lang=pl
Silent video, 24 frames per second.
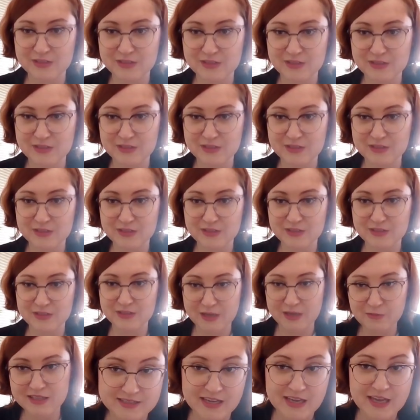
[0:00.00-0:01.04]
nauki i do
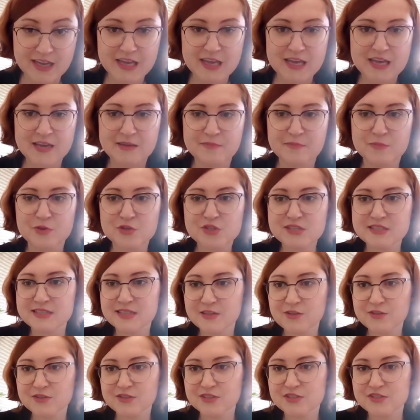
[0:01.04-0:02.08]
innowacji. Może
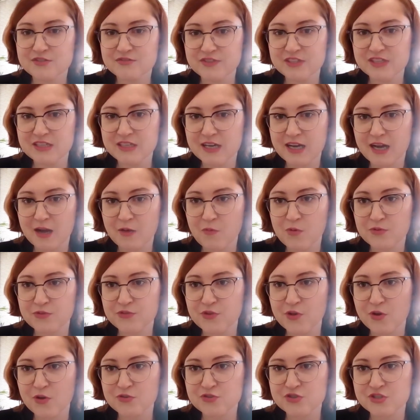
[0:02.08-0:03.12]
z tego też wynikało
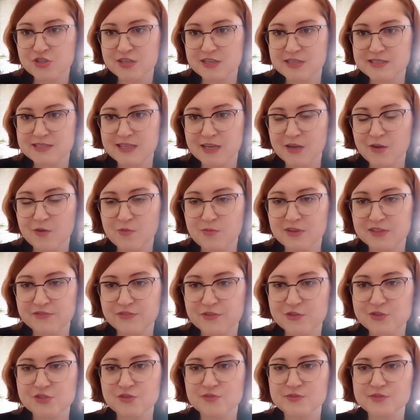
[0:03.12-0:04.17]
to, że z taką
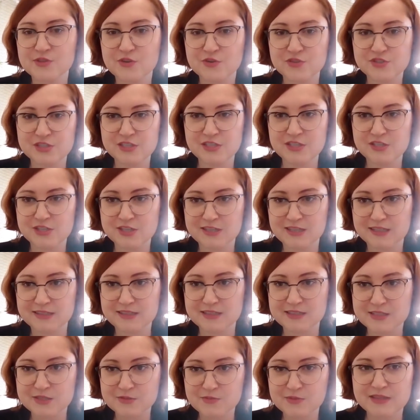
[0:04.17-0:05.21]
łatwością zgodzili się
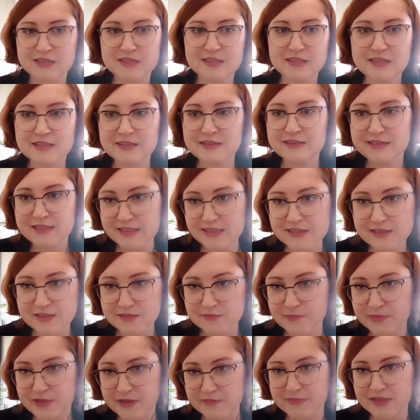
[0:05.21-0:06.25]
na ten słynny
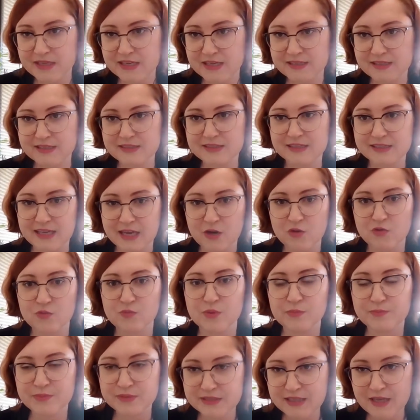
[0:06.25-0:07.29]
deal premiera
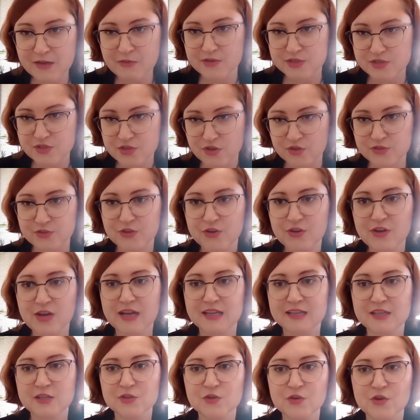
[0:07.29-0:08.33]
Netanyahu, bo pytałeś o
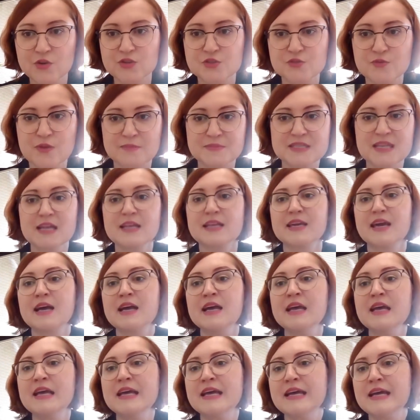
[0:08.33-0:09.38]
to, a nie dokończyłam
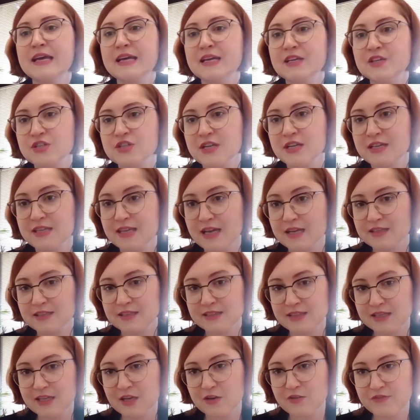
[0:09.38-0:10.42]
zdania, mhm. e, że jak
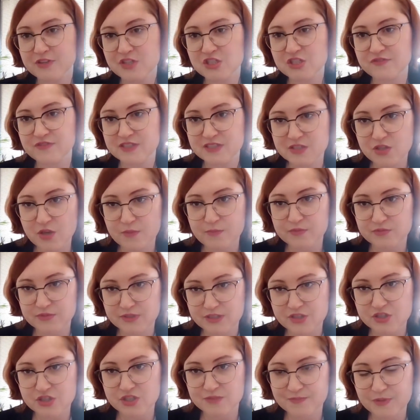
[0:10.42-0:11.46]
Netanyahu właściwie
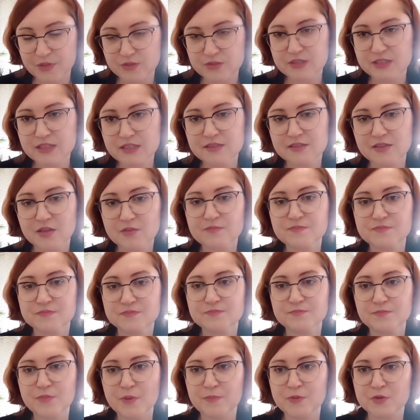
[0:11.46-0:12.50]
zdobył te szczepionki, no
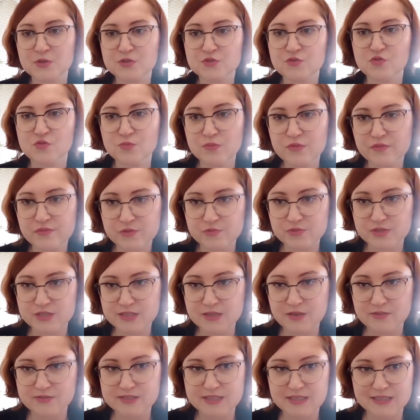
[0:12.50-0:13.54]
po prostu umówił
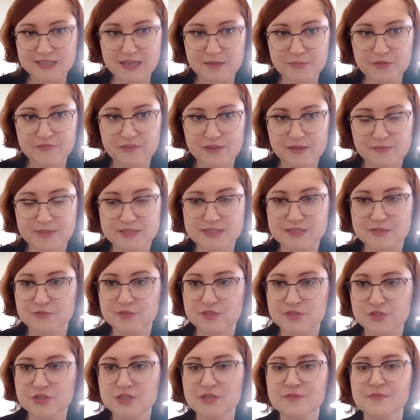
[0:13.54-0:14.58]
się z koncernami
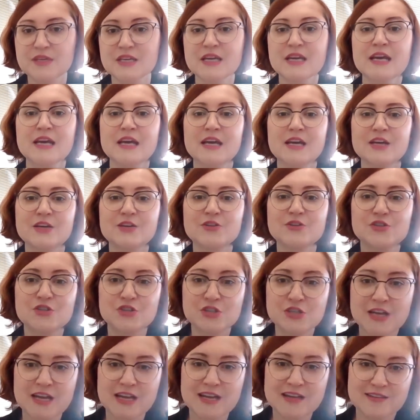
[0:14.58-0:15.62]
farmaceutycznymi,
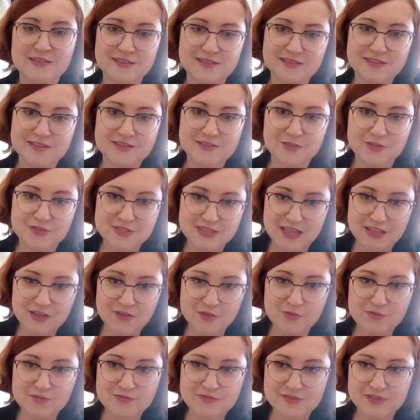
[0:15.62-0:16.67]
że
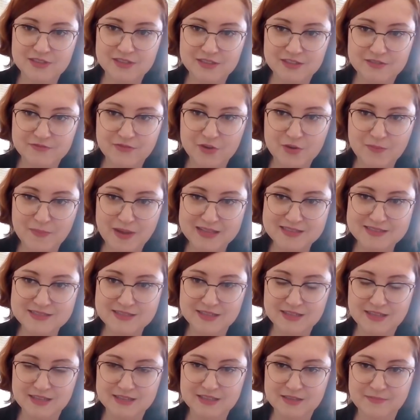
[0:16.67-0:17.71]
dostaną
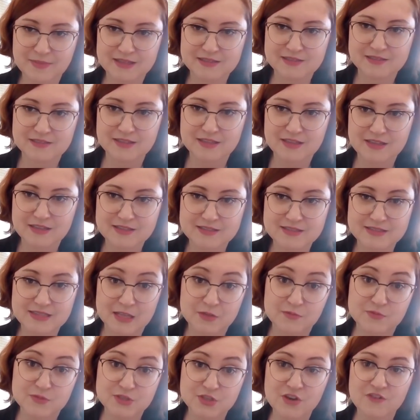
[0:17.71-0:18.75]
informacje na temat
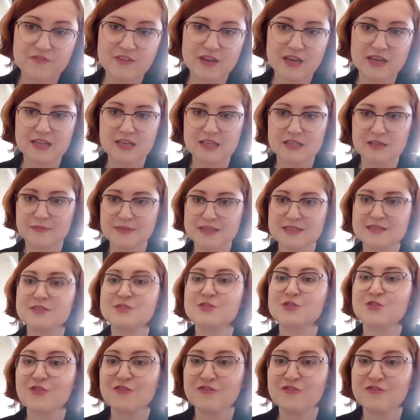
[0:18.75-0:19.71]
stanu zdrowia i na temat